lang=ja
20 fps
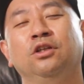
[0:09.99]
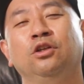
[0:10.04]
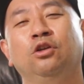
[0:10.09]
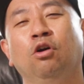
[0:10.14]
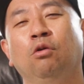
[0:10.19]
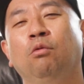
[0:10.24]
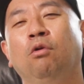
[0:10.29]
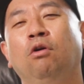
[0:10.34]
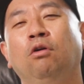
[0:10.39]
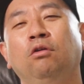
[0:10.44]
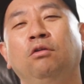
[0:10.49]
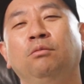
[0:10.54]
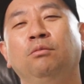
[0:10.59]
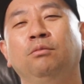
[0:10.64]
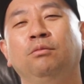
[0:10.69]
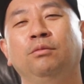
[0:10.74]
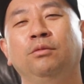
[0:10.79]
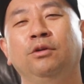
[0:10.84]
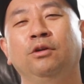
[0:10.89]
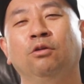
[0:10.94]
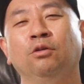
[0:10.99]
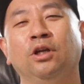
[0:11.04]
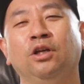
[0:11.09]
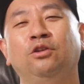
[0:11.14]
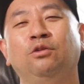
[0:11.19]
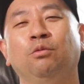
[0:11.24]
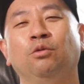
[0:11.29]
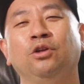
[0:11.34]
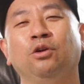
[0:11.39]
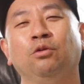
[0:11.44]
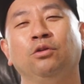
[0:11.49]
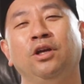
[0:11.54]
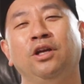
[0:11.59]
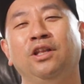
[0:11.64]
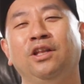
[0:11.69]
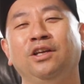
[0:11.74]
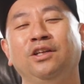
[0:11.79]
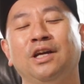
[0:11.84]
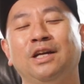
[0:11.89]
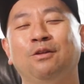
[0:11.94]
今日もいろんな質問に答え
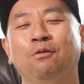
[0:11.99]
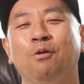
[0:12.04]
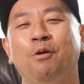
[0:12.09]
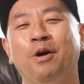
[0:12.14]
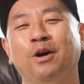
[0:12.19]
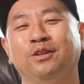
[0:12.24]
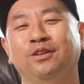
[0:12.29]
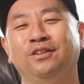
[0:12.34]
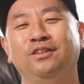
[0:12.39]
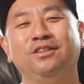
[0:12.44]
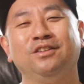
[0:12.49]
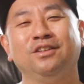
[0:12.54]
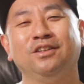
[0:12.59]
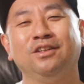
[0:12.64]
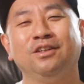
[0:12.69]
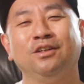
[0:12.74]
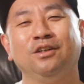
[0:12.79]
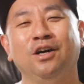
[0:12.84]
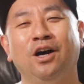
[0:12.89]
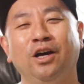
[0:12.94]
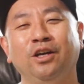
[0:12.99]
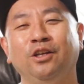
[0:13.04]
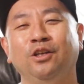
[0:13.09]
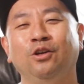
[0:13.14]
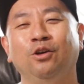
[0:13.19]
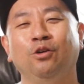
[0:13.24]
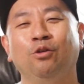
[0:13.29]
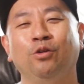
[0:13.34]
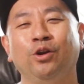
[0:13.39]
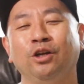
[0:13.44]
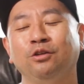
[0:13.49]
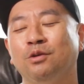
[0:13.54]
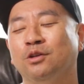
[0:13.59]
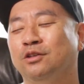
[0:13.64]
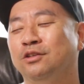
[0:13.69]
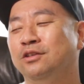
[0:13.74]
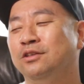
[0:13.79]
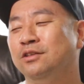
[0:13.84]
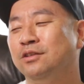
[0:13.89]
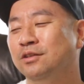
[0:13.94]
ていきたいと思います。はい、お願いしま
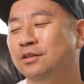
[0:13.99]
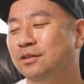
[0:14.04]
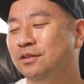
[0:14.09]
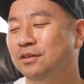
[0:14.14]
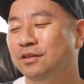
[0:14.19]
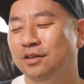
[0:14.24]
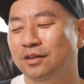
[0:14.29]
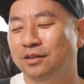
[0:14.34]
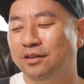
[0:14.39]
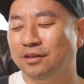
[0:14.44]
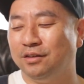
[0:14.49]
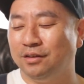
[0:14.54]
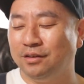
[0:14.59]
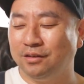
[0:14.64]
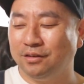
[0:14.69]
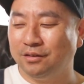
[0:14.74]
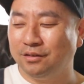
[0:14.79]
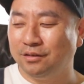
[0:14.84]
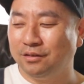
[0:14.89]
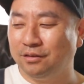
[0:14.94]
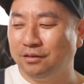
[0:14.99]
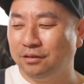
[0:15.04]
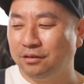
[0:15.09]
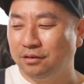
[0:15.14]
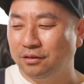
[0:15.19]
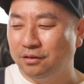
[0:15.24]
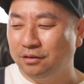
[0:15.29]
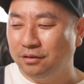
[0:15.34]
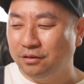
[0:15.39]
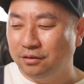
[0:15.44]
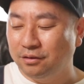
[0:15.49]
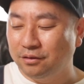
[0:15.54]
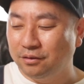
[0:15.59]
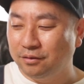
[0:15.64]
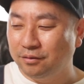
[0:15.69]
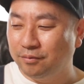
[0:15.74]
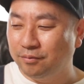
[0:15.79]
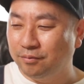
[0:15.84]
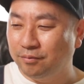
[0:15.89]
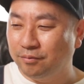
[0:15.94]
す。はい、えー、低
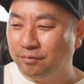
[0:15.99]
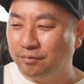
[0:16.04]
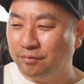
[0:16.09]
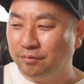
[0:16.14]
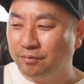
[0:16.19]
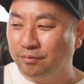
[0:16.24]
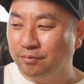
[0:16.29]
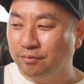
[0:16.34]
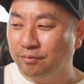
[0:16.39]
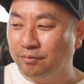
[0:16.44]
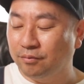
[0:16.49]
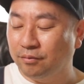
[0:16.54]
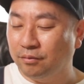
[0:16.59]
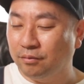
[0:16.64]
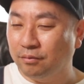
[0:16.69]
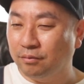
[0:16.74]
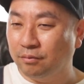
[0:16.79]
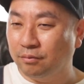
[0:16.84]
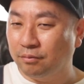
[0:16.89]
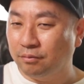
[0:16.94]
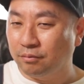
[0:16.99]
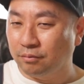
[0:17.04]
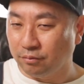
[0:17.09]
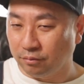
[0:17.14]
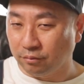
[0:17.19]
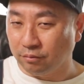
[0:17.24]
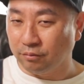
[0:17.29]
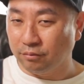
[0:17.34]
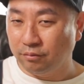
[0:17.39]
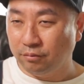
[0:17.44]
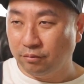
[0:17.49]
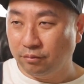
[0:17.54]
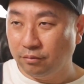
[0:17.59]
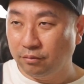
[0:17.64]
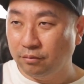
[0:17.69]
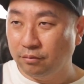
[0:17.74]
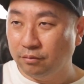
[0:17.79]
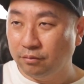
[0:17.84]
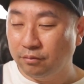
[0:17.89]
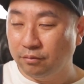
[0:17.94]
身長なんですが、うん、
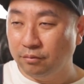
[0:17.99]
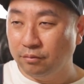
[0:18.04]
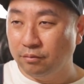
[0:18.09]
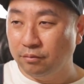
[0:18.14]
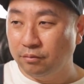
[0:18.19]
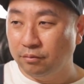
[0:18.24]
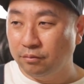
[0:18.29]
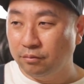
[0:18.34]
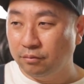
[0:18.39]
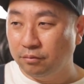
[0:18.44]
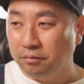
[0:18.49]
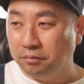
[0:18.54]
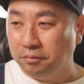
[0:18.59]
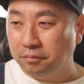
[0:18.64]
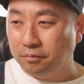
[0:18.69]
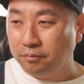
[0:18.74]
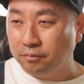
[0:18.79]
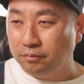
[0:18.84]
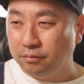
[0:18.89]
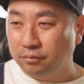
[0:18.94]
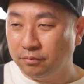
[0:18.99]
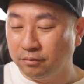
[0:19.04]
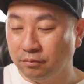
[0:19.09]
ハイカットが履きたいです。